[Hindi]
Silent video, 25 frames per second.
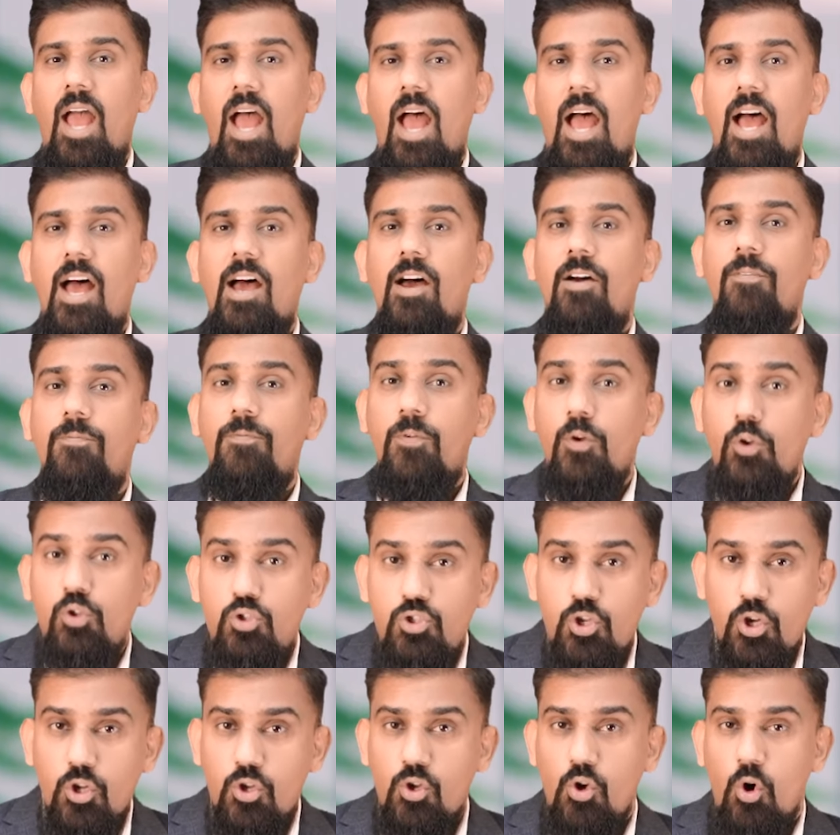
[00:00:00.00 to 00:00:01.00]

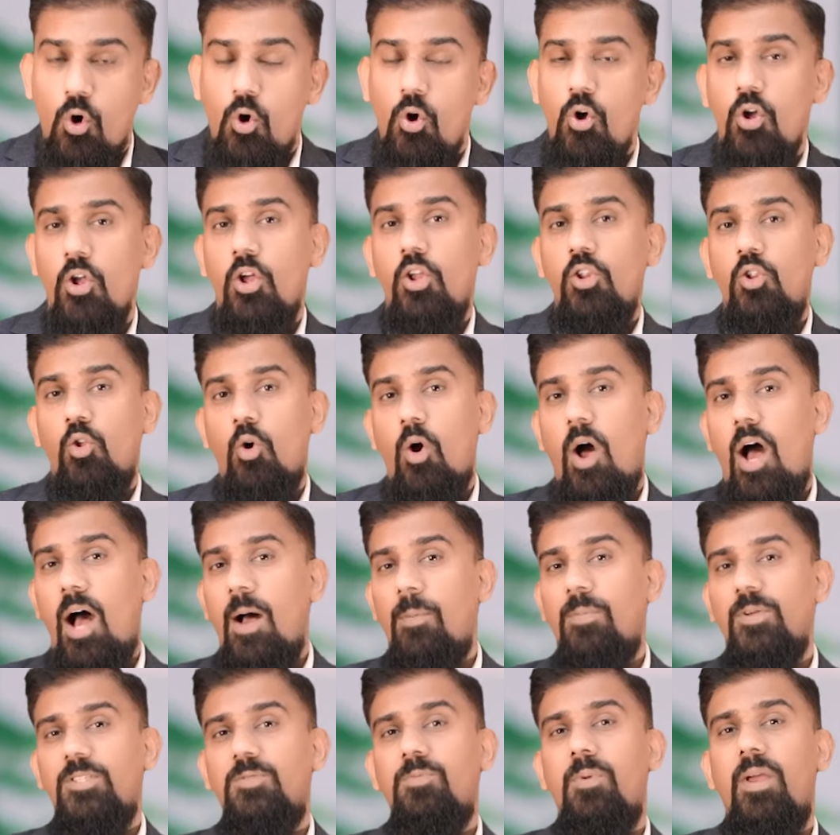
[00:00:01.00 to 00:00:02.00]
फ्यूचर को तो
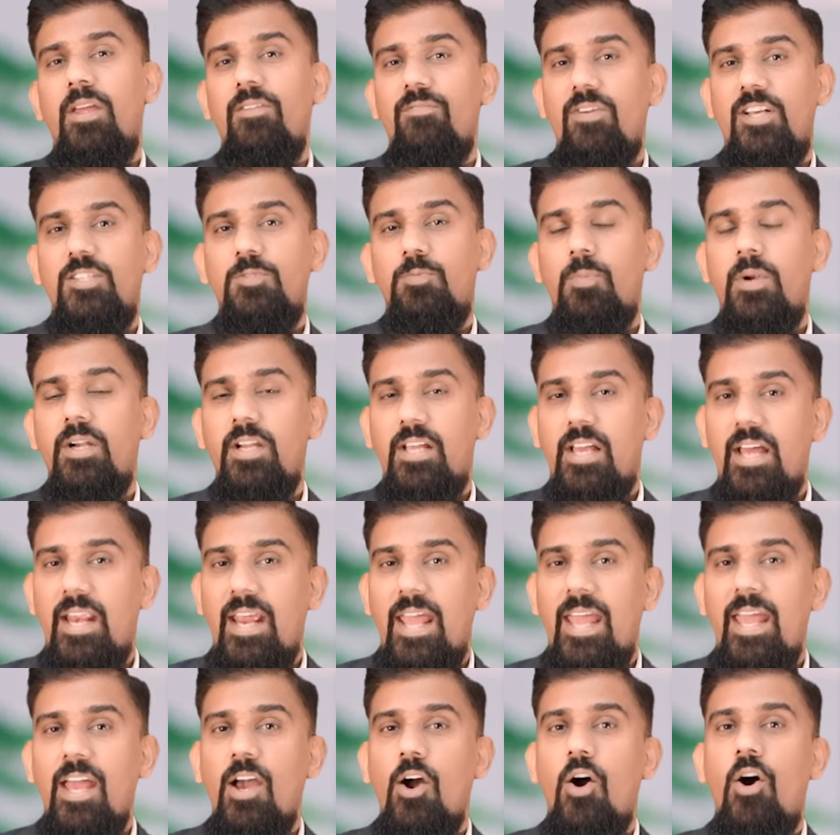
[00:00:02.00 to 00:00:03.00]
आप इसमें इन्वेस्टमेंट
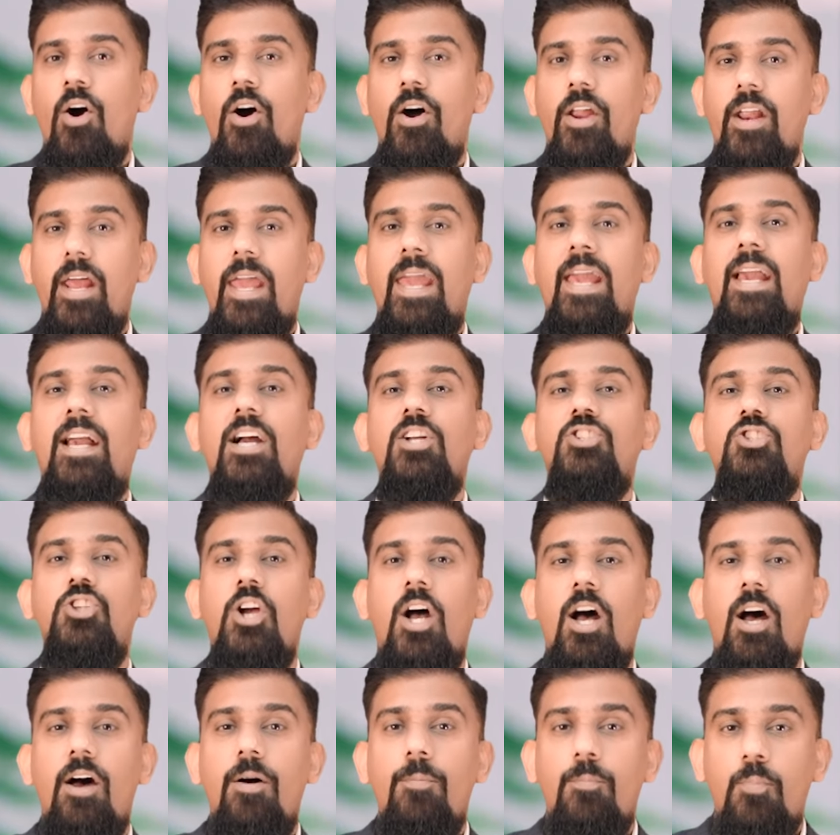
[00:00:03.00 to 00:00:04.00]
करें और एक
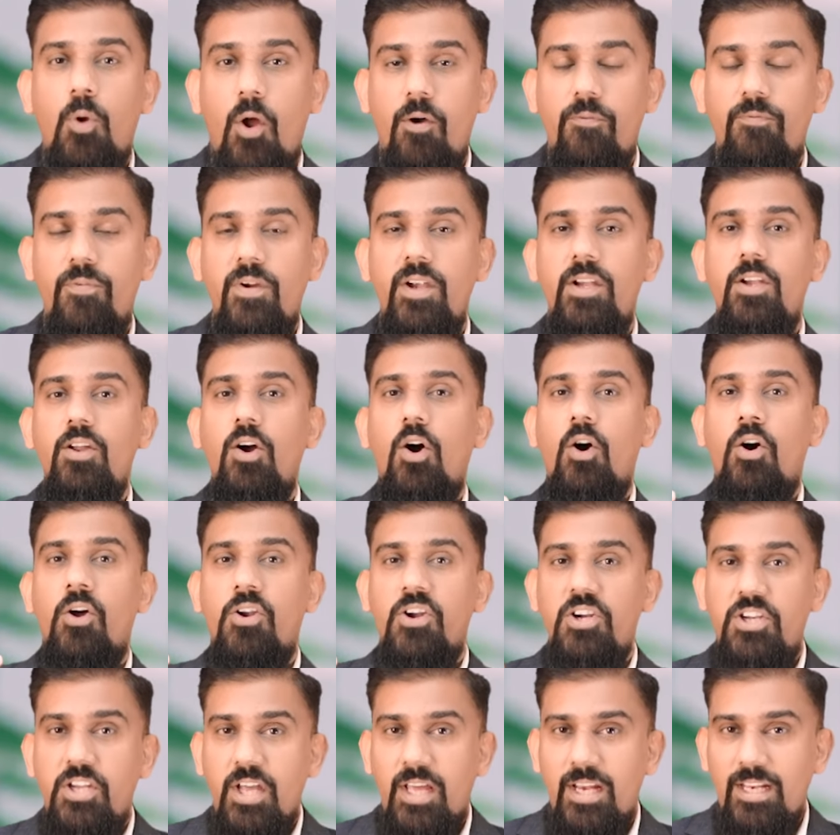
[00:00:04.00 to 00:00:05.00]
अच्छा प्रॉफिट और
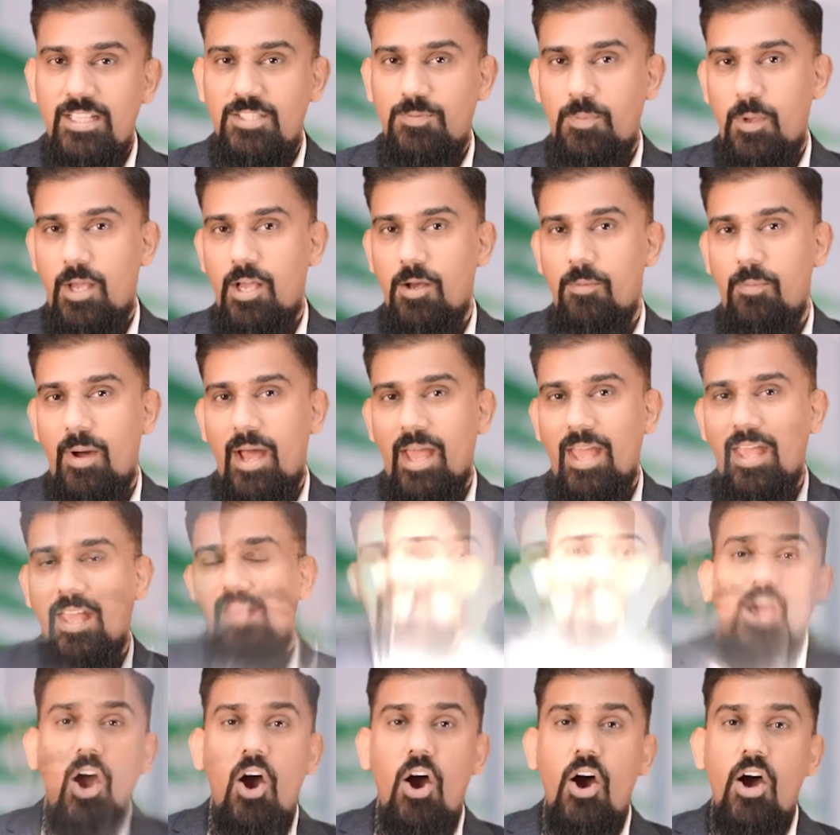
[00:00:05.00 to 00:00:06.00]
रिटर्न इस पर कमाएं
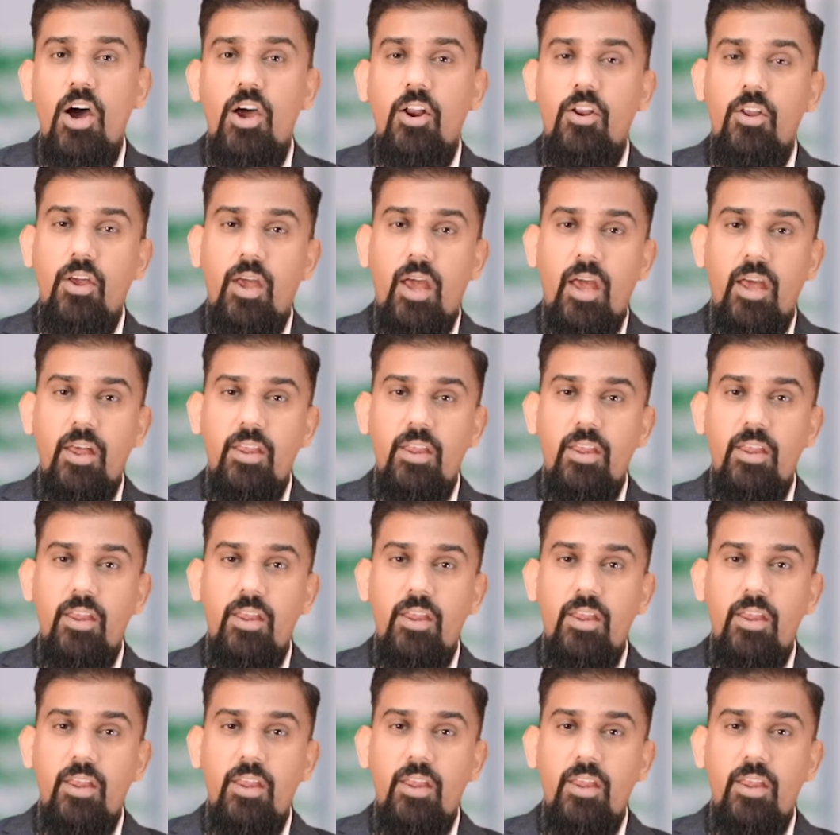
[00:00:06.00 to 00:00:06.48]
और